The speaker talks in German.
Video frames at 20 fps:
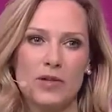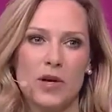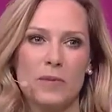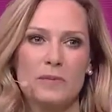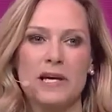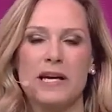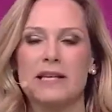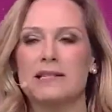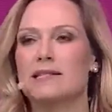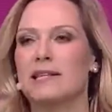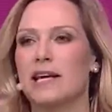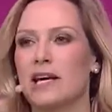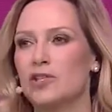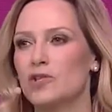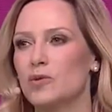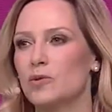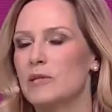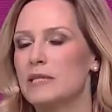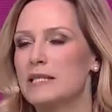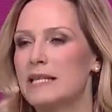Tommy hat es gerade
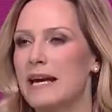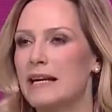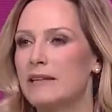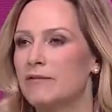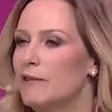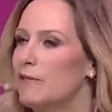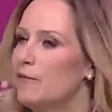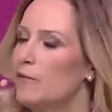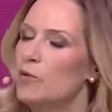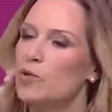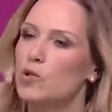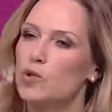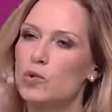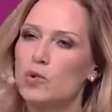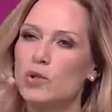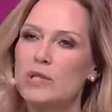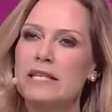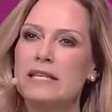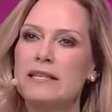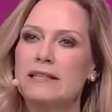schon gesagt. Wie
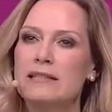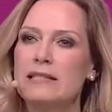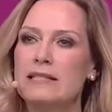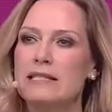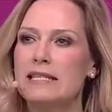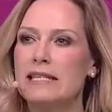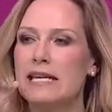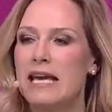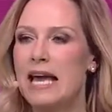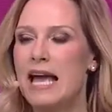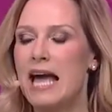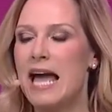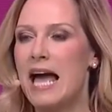funktionieren sie?